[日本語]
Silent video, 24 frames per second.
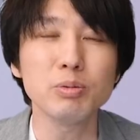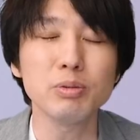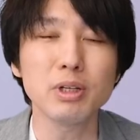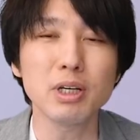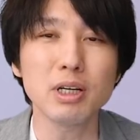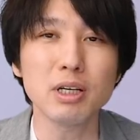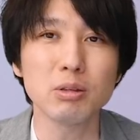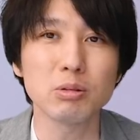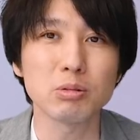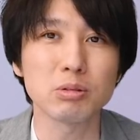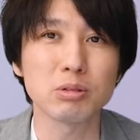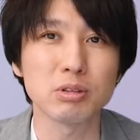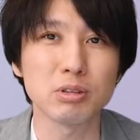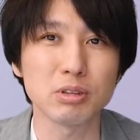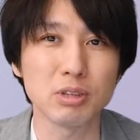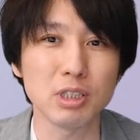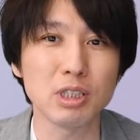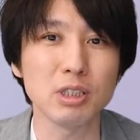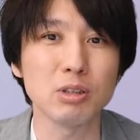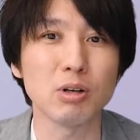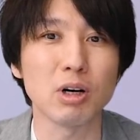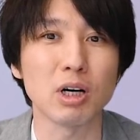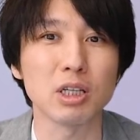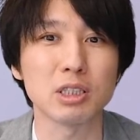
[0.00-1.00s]
ブレイド
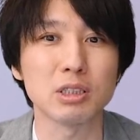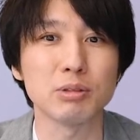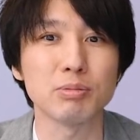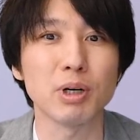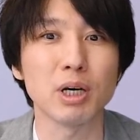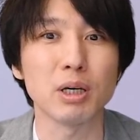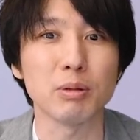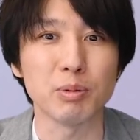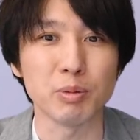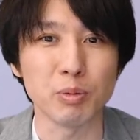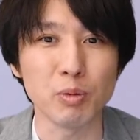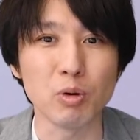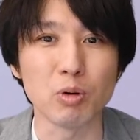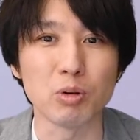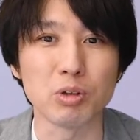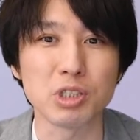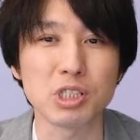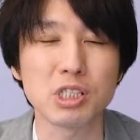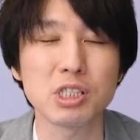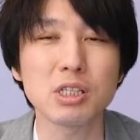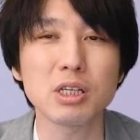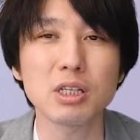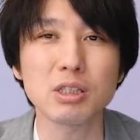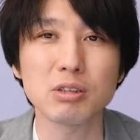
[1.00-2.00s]
3の発売日も
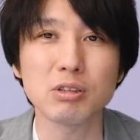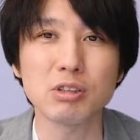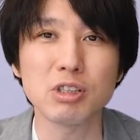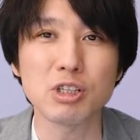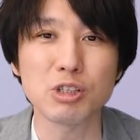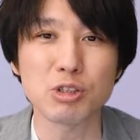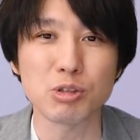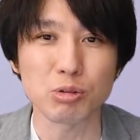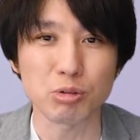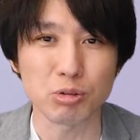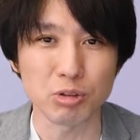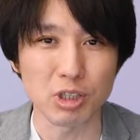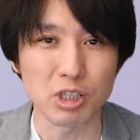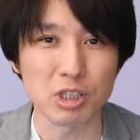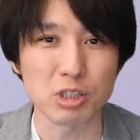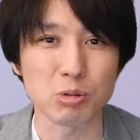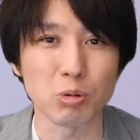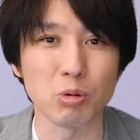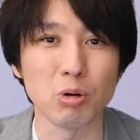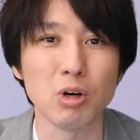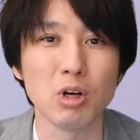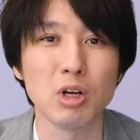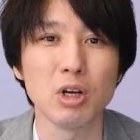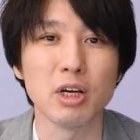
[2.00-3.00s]
7月29日
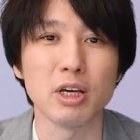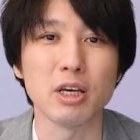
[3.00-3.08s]
と、